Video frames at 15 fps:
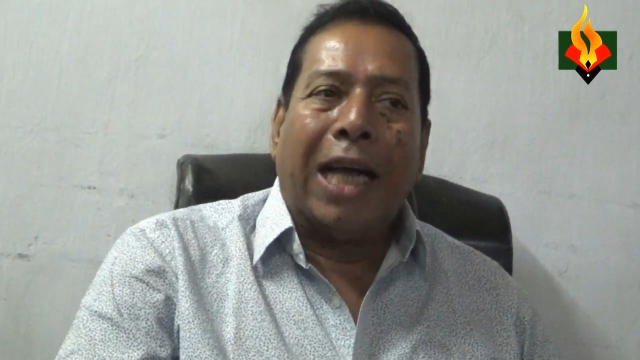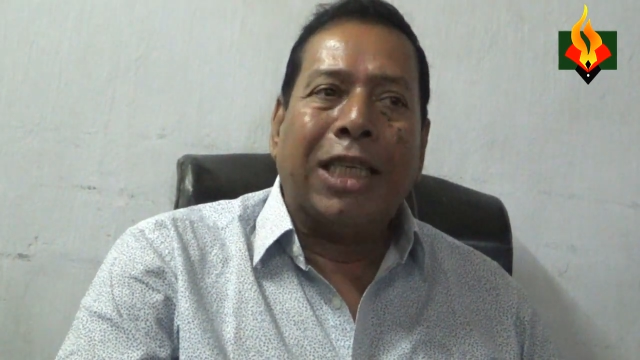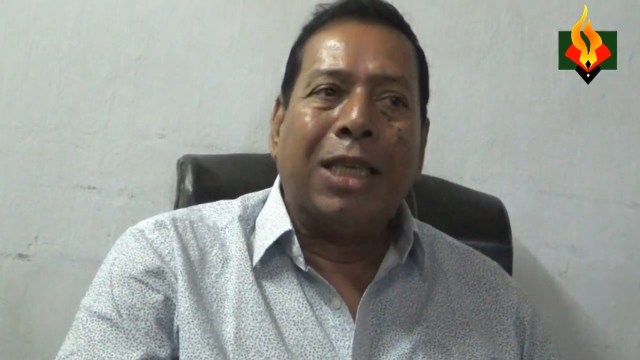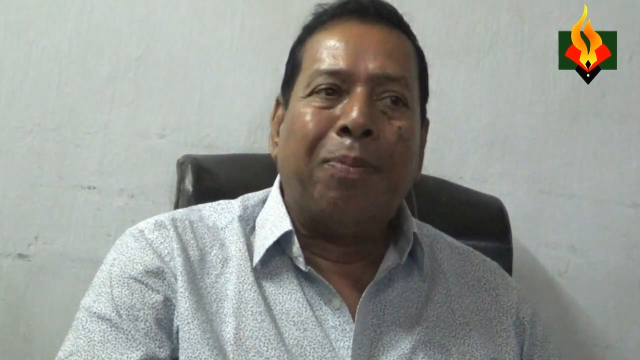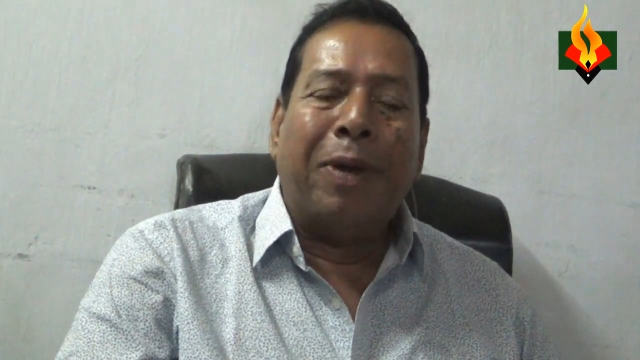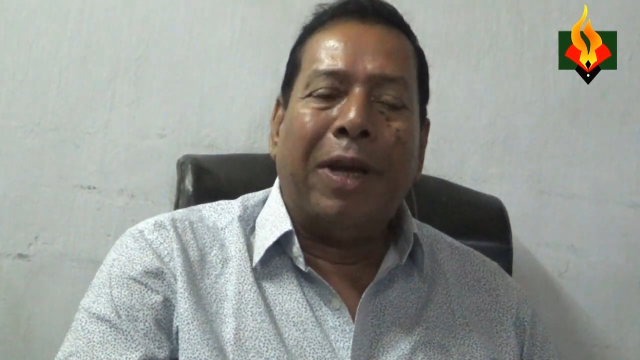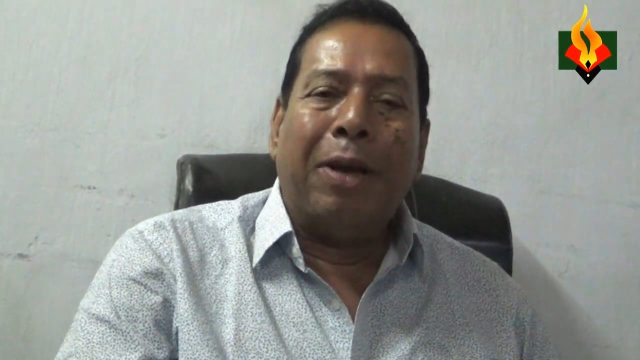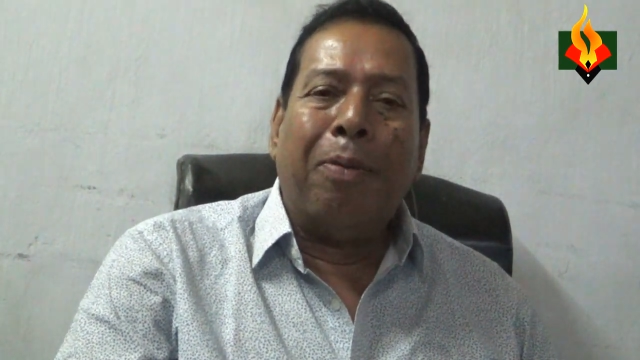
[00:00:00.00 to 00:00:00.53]

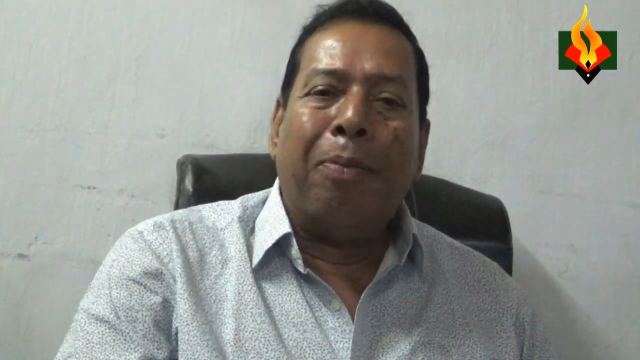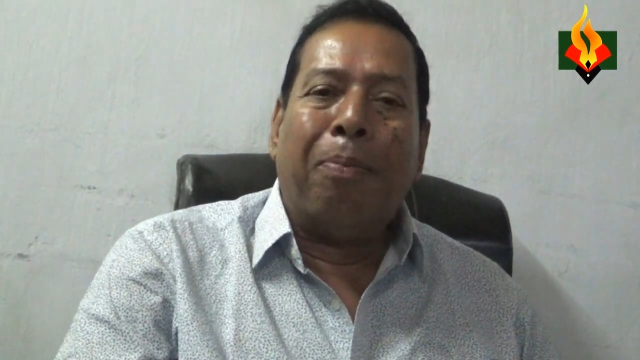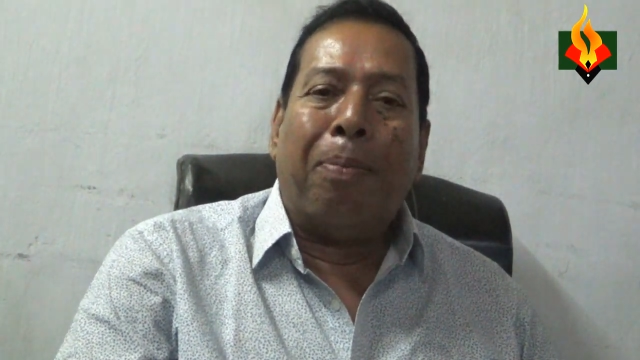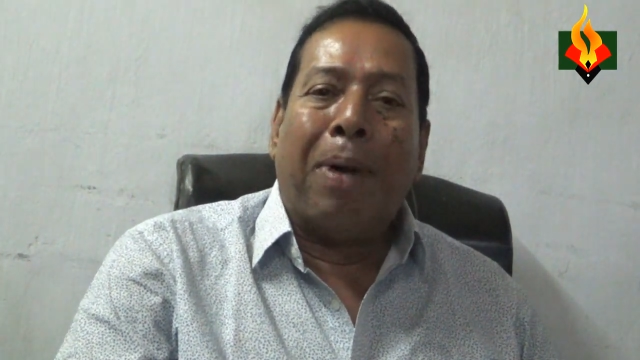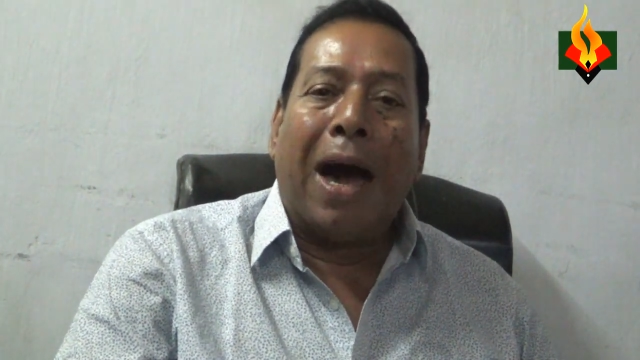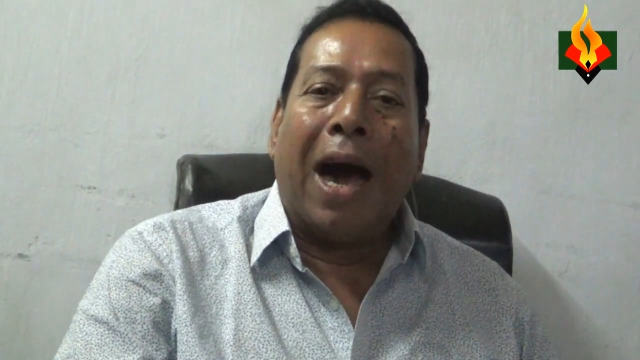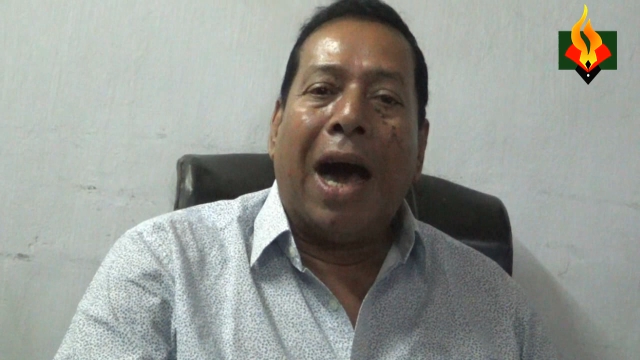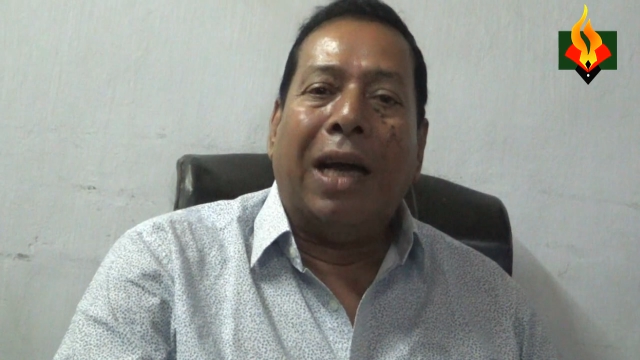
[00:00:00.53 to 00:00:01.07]
আসবে
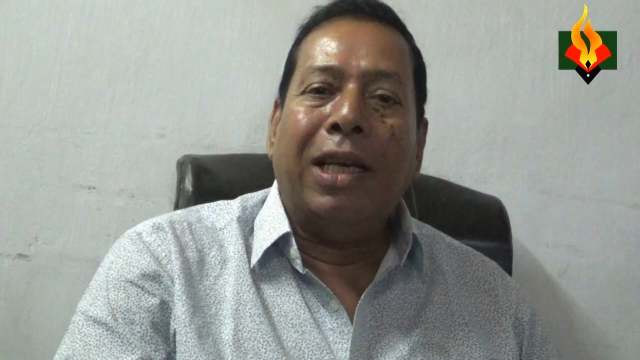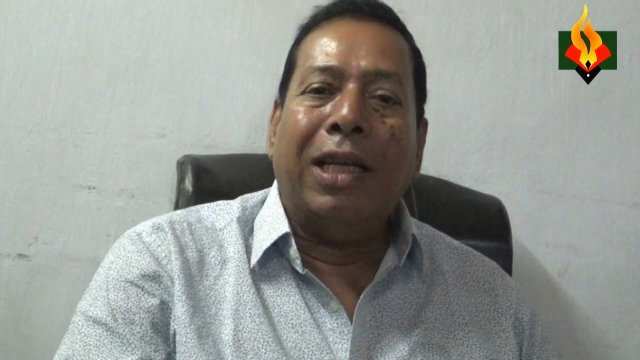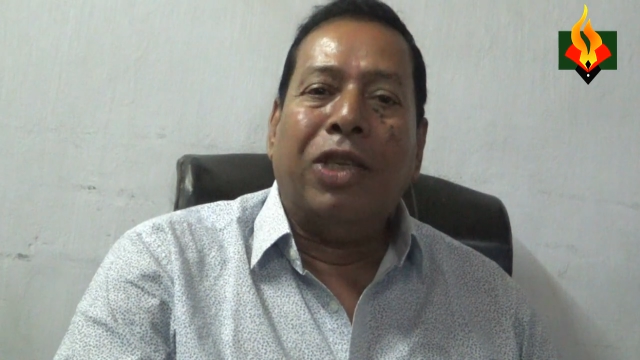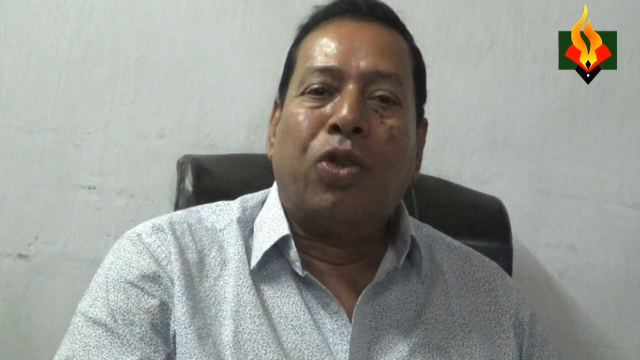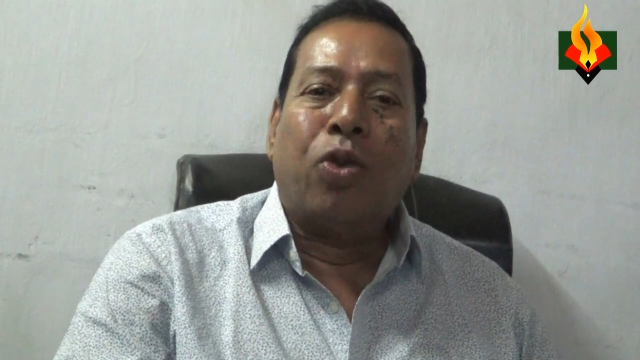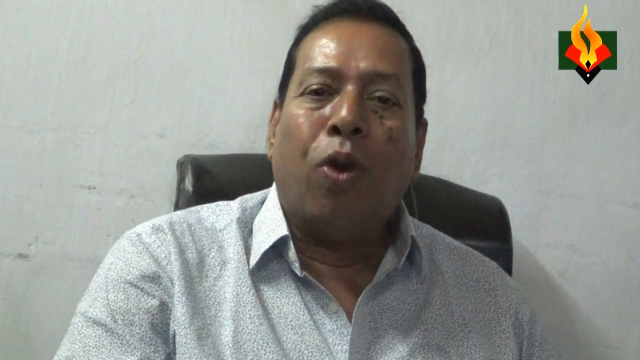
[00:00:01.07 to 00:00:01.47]
বাঙালি